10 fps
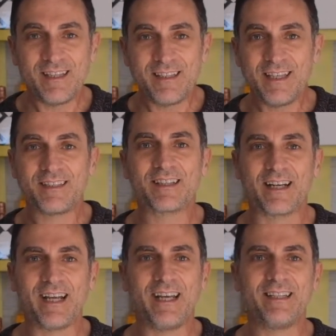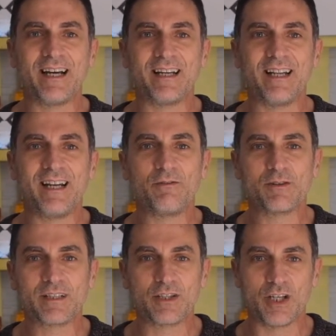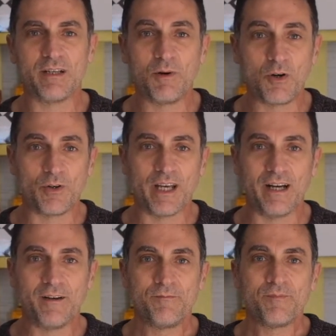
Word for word: discreta nella vostra cerimonia.